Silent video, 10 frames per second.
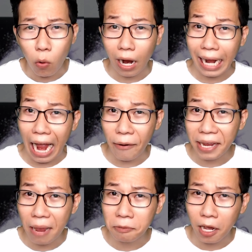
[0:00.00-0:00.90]
quảng cáo anh
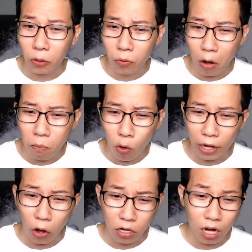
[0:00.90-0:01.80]
em nhỉ đúng không? Một cái
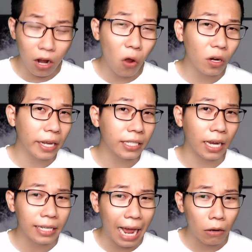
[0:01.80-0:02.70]
gói cước ngon lành
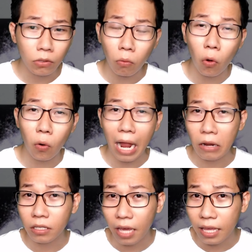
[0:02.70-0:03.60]
cảnh đào tốc độ cao
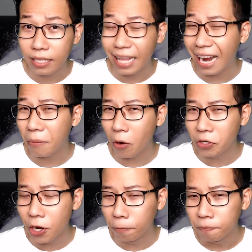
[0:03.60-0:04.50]
như thế thì giá là bao
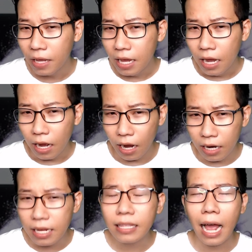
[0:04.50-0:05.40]
nhiêu? à,
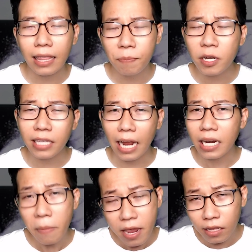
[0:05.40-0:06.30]
hiện tại thì mức giá
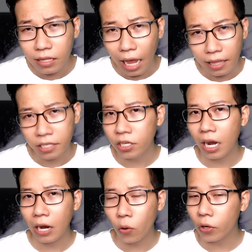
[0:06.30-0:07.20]
niêm yết tại thị trường
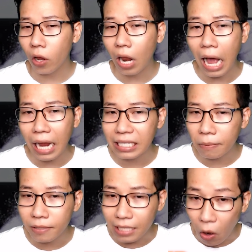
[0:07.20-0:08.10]
Hà Nội đó là
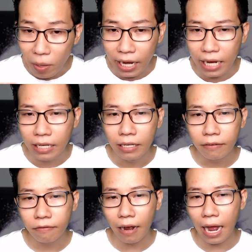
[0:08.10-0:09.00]
260.000
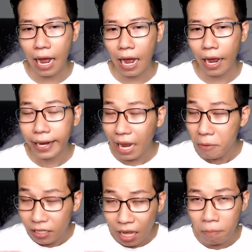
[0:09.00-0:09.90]
và anh em
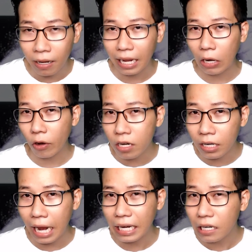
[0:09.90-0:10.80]
yên tâm là cái gói cước
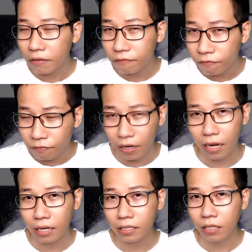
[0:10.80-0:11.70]
này đã được
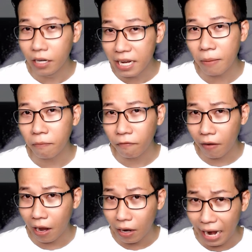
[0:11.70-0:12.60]
à, thử nghiệm
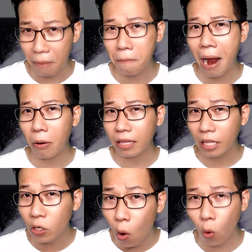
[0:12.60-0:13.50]
và đảm bảo cái
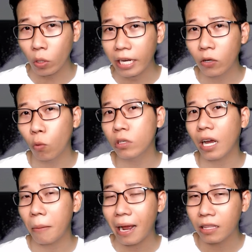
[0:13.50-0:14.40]
tính ổn định cũng như là
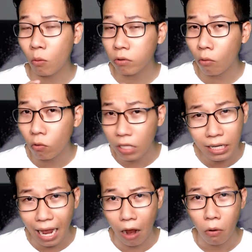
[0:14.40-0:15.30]
cái băng thông tốc độ rất
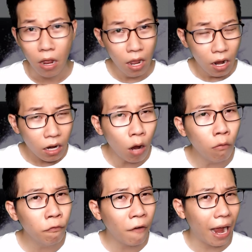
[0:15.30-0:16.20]
cao
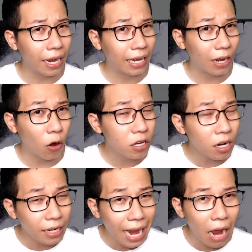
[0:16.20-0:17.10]
không phải cái gói
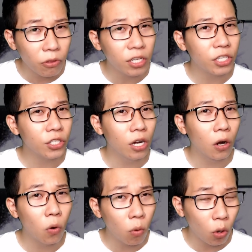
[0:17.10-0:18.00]
cước nào trên thị trường
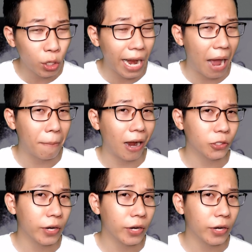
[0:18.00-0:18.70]
cũng có thể đảm bảo cho anh